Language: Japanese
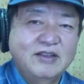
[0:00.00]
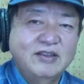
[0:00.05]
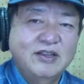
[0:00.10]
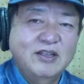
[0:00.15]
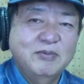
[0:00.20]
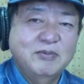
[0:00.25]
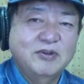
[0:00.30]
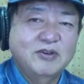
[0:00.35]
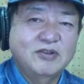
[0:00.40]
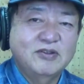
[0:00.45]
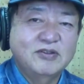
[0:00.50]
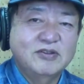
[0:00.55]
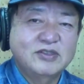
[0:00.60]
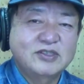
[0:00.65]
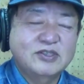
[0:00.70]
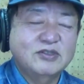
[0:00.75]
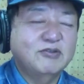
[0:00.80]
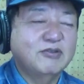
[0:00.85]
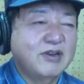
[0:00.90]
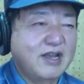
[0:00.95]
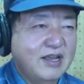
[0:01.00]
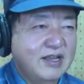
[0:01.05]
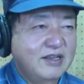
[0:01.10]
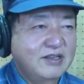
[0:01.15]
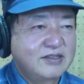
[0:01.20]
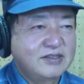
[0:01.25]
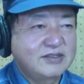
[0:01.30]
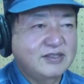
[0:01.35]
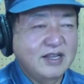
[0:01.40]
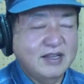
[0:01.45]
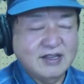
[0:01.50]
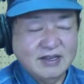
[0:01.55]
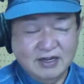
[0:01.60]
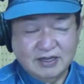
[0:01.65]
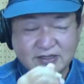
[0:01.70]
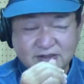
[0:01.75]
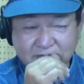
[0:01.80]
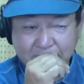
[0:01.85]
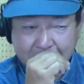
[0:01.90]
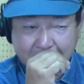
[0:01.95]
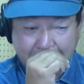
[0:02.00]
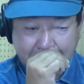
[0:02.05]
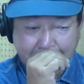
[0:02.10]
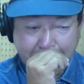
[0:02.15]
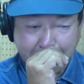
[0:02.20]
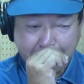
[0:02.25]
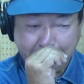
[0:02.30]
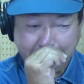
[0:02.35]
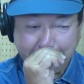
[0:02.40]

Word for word: でも将来素敵な人が